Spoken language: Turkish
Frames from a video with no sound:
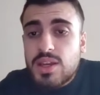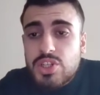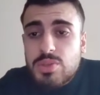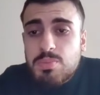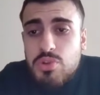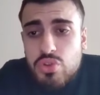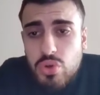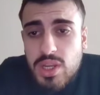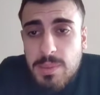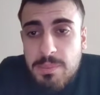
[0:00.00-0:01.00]
Şimdi bu
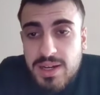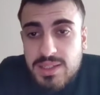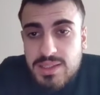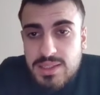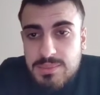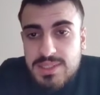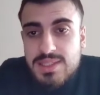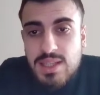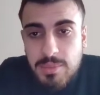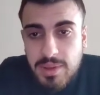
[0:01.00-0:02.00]
soruya
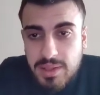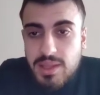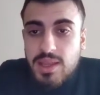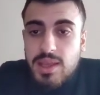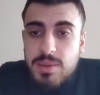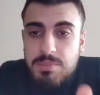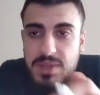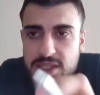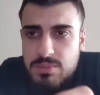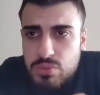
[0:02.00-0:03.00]
baktığımız zaman
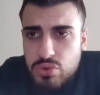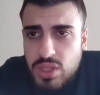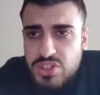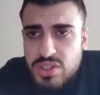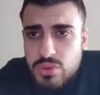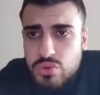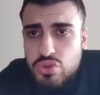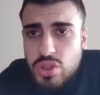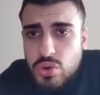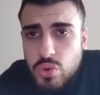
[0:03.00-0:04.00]
Bizim burada aşağıda üst
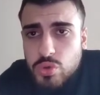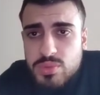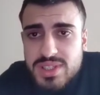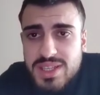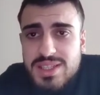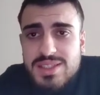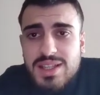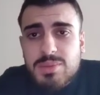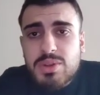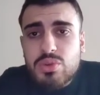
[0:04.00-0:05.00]
üste konulmuş 8
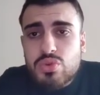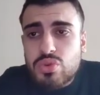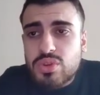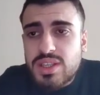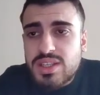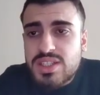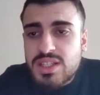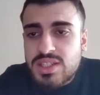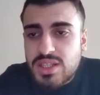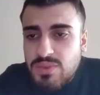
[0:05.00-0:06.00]
cm uzunluğunda
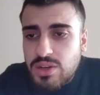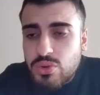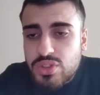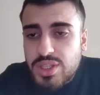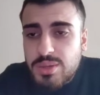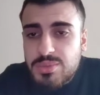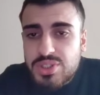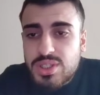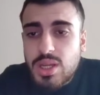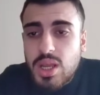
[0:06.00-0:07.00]
iki cetvel
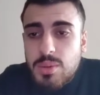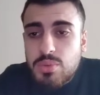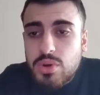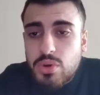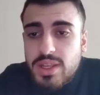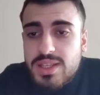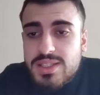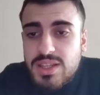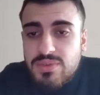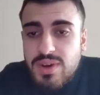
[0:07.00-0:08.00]
gösterilmiştir. Buna göre
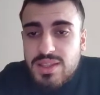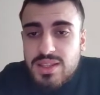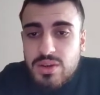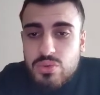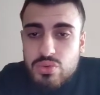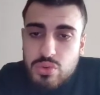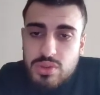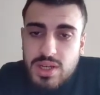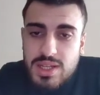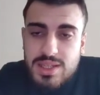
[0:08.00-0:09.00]
x ile ifade edilen
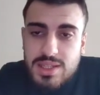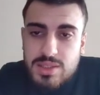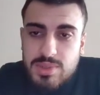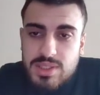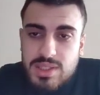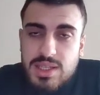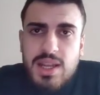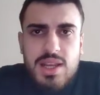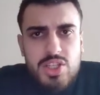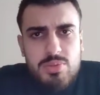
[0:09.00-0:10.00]
uzunluk kaç santimetredir?
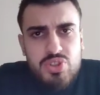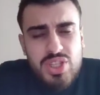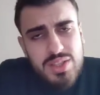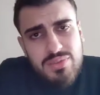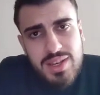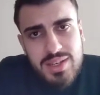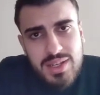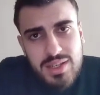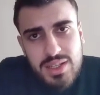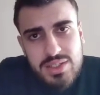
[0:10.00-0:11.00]
Şimdi cetvelin
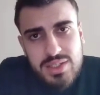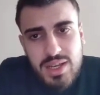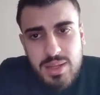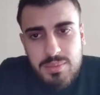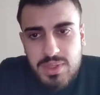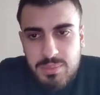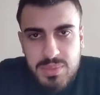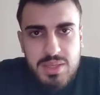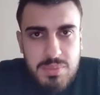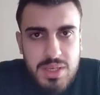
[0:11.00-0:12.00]
arkadaşlar her,
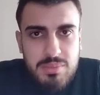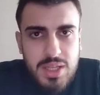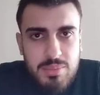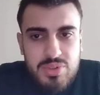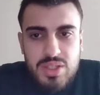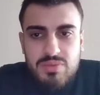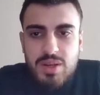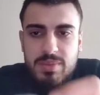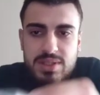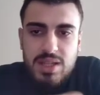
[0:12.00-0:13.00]
yani birim birim değil mi
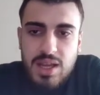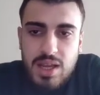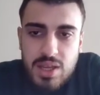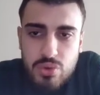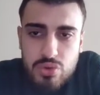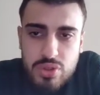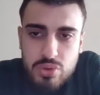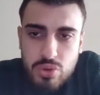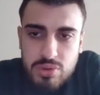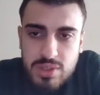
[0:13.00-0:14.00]
cetvel? Mesela 3
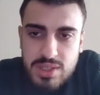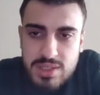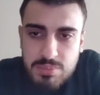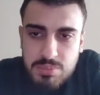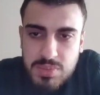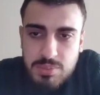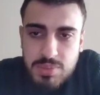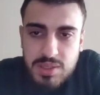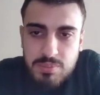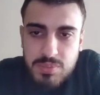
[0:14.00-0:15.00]
ile 4 arası
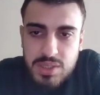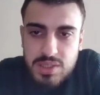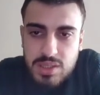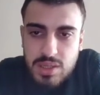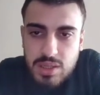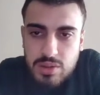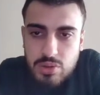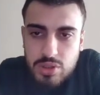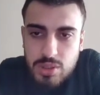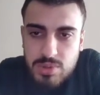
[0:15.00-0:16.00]
bir birim 1,
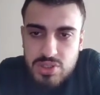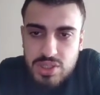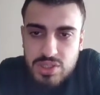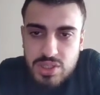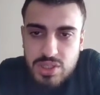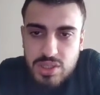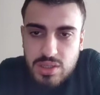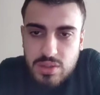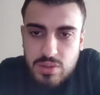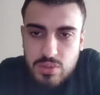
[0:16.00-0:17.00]
4 ile 5
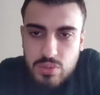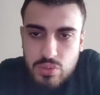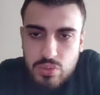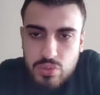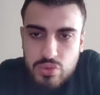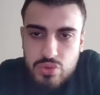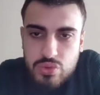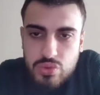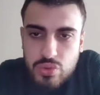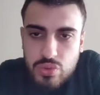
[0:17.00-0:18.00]
2,
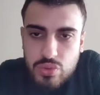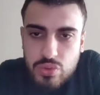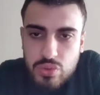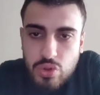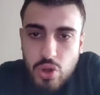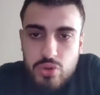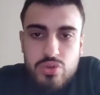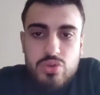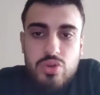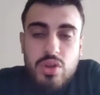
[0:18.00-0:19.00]
3,
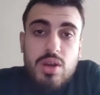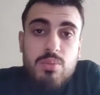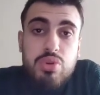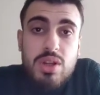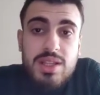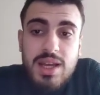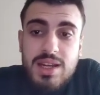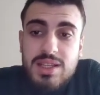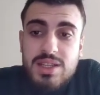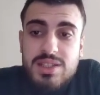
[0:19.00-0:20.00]
4. Burada
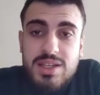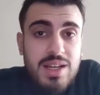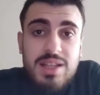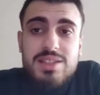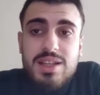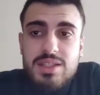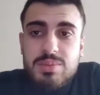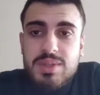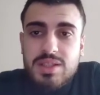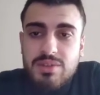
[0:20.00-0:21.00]
arkadaşlar kaç
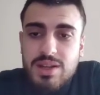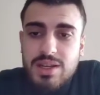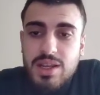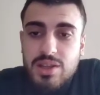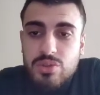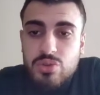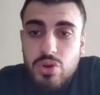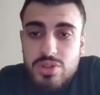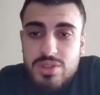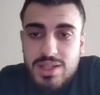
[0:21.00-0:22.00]
santimetre var?
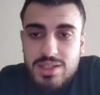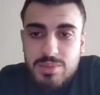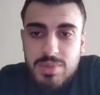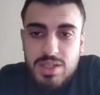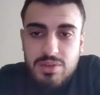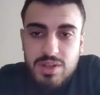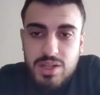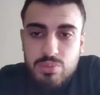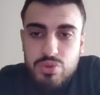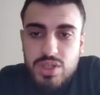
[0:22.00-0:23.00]
4 santimetre var.
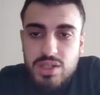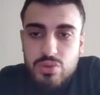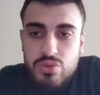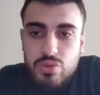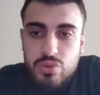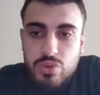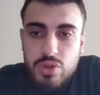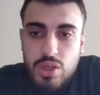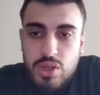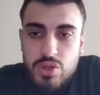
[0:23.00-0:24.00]
Yani bu kenar
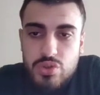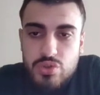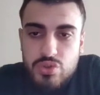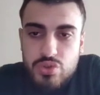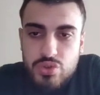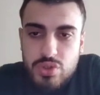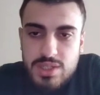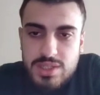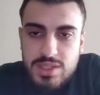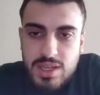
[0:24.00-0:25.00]
uzunluğu
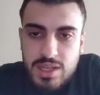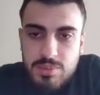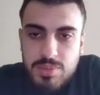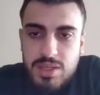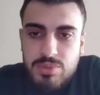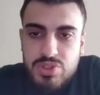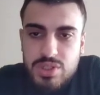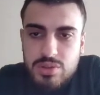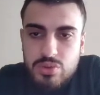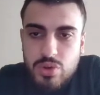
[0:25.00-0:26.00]
şurası yani benim
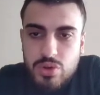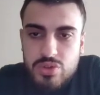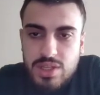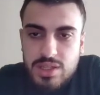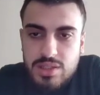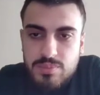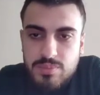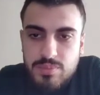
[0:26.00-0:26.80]
için 4 santim.